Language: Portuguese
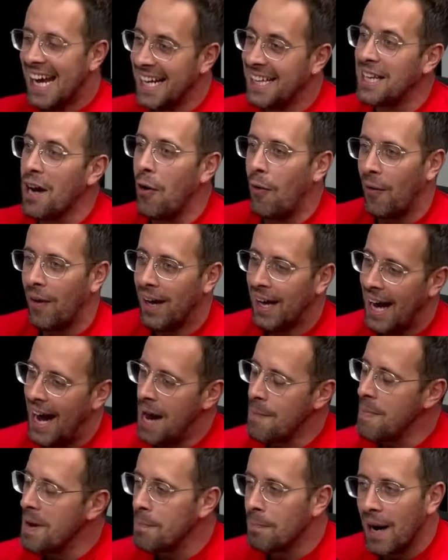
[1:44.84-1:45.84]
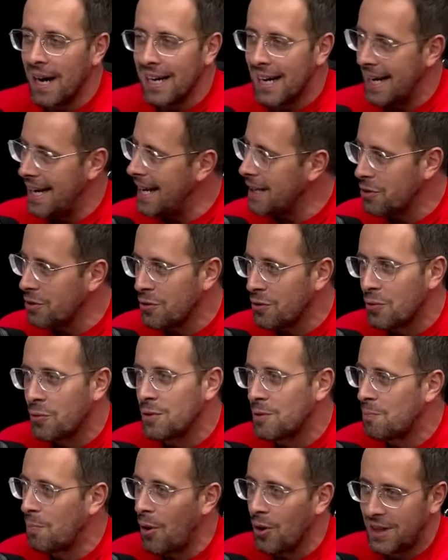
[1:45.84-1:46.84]
Então, aí me embananei tudo com
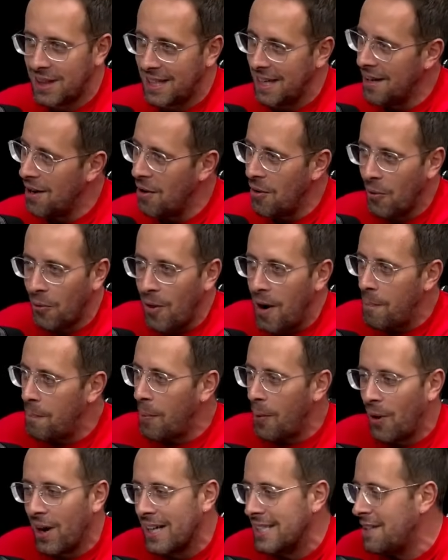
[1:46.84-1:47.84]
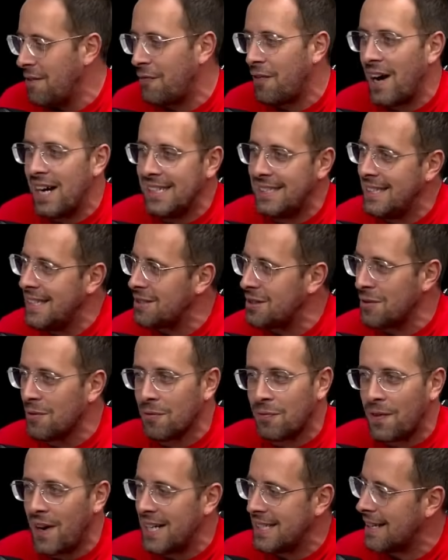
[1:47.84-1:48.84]
os botão, com a porra de faz isso,
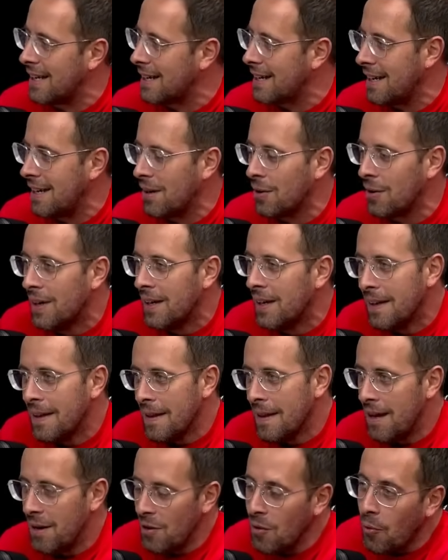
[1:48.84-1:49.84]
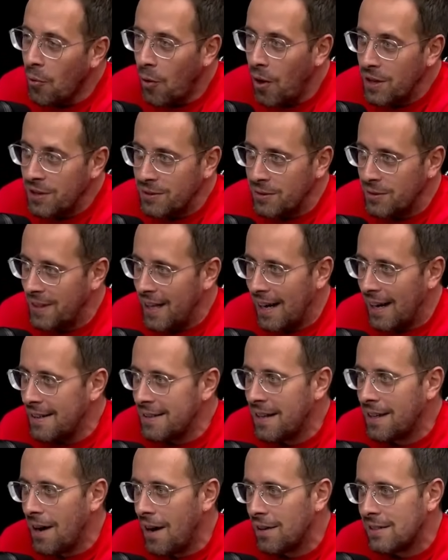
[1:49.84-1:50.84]
não faz aquilo. Eu não gosto, tá ligado?
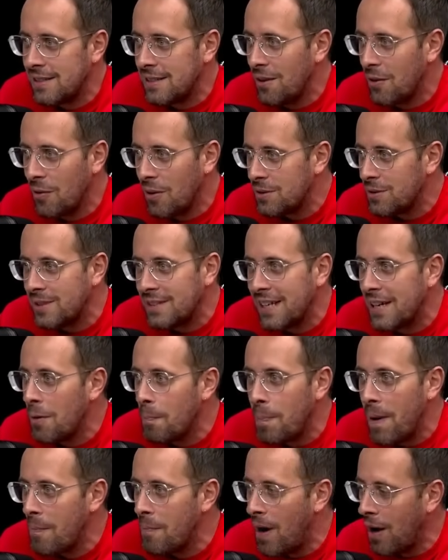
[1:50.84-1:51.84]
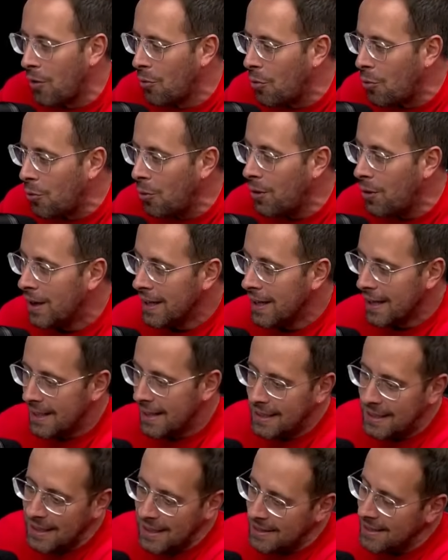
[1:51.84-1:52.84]
De carro assim. Eu gosto de sair no pé maluco,
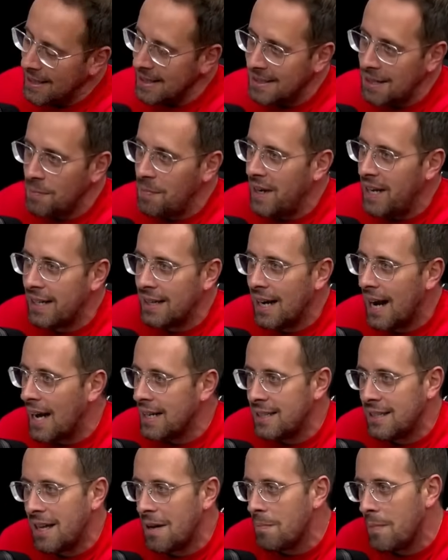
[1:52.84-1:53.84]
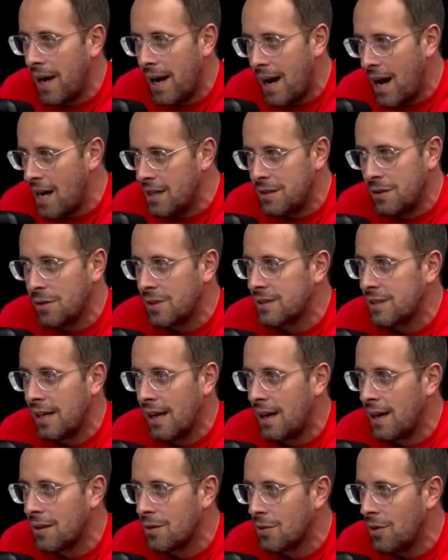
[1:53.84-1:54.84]
de ter a sensibilidade da embreagem, do
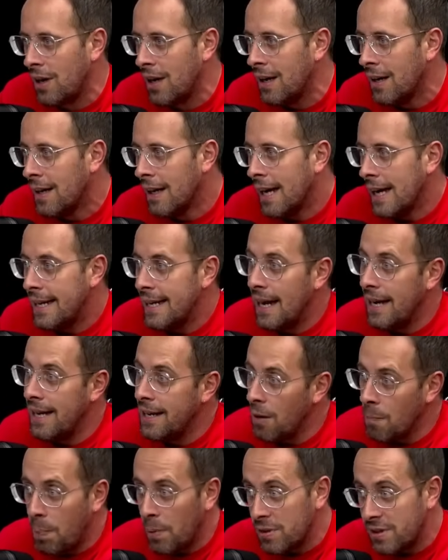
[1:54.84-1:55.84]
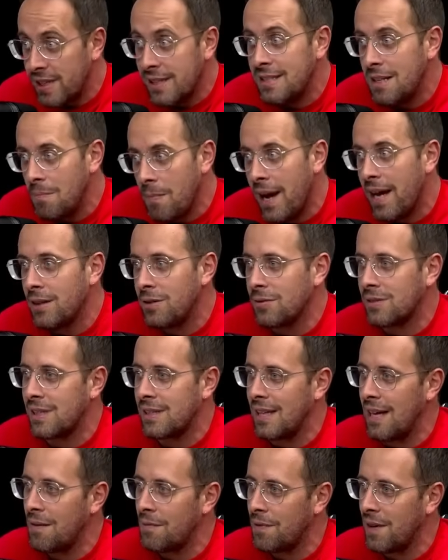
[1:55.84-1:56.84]
acelerador. E ali é um procedimento que
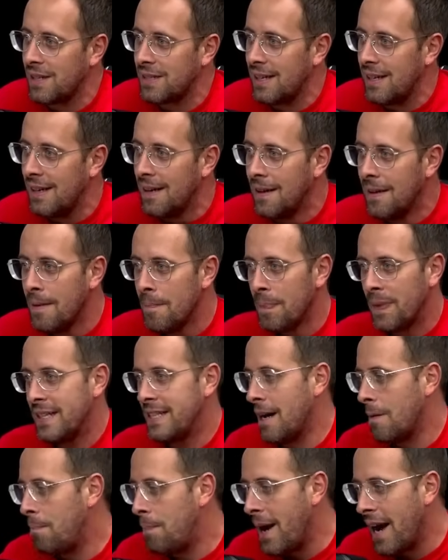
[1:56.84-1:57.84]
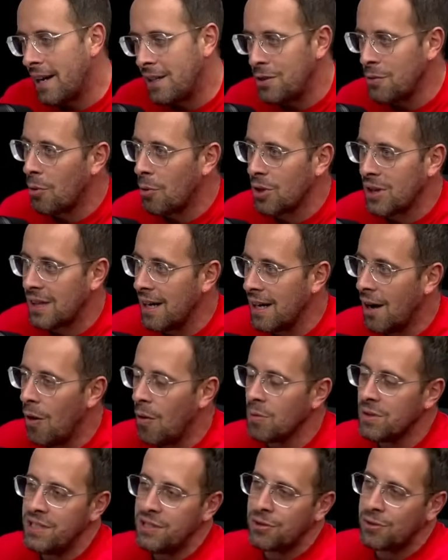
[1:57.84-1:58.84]
você tem que fazer. De aperte o
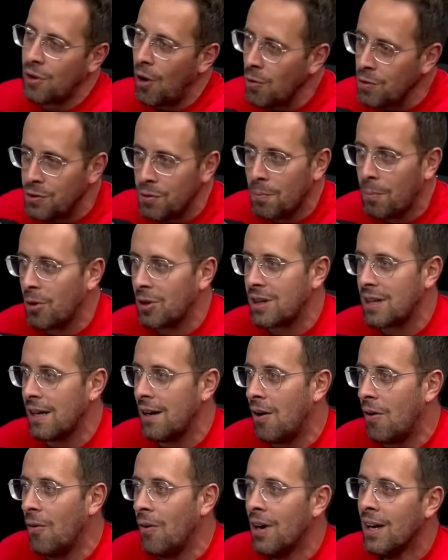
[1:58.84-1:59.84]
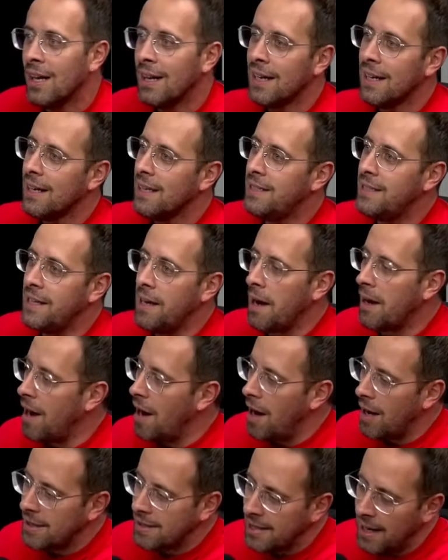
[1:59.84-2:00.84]
botão, de solte o botão, de
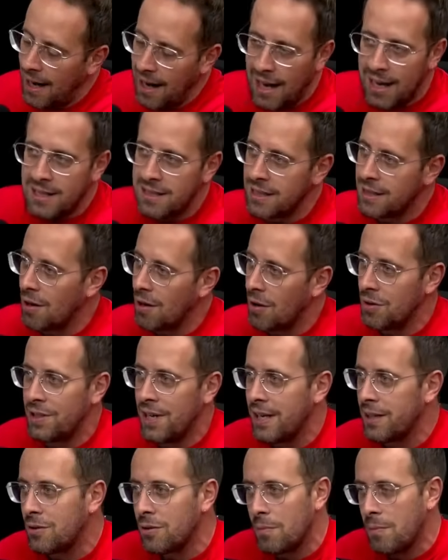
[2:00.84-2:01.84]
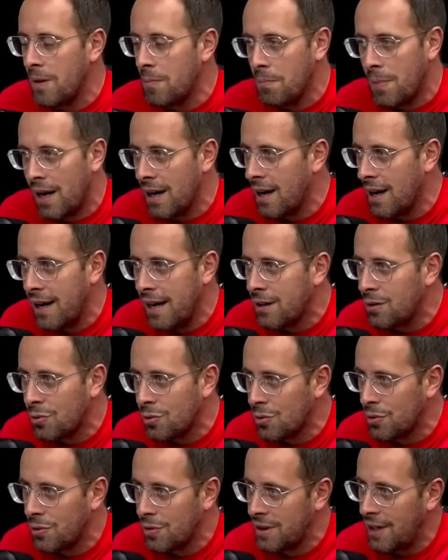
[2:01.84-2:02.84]
acelere de tal jeito. Eu me embananei
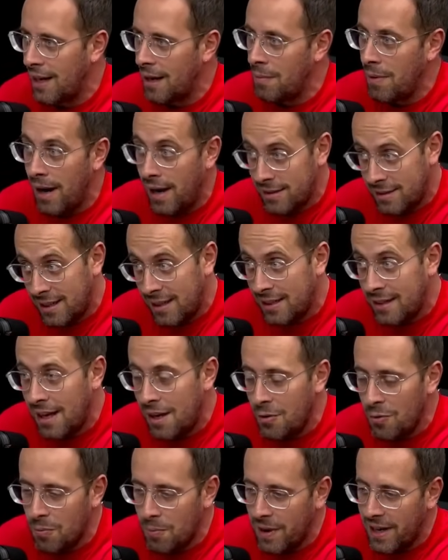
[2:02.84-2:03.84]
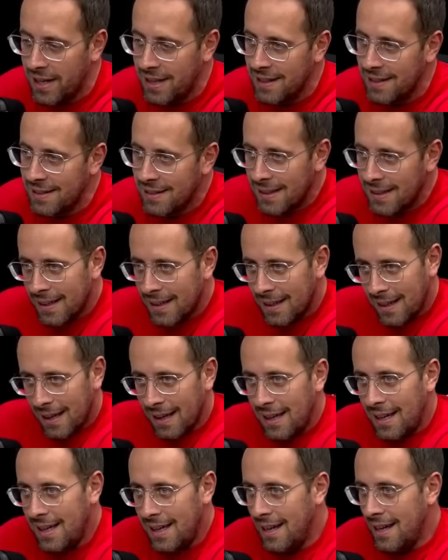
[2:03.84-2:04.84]
tudo, tá ligado? Mas acertei uma ainda.
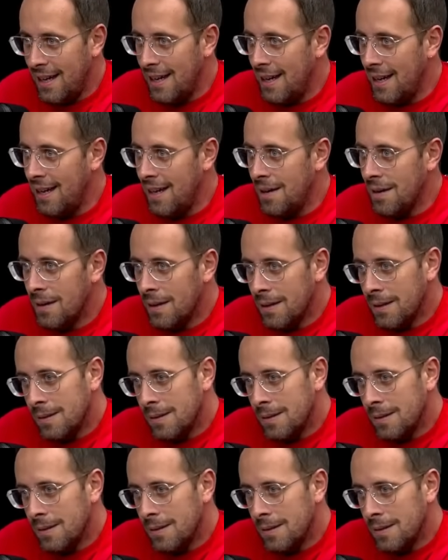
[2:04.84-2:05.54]
Uhum. E.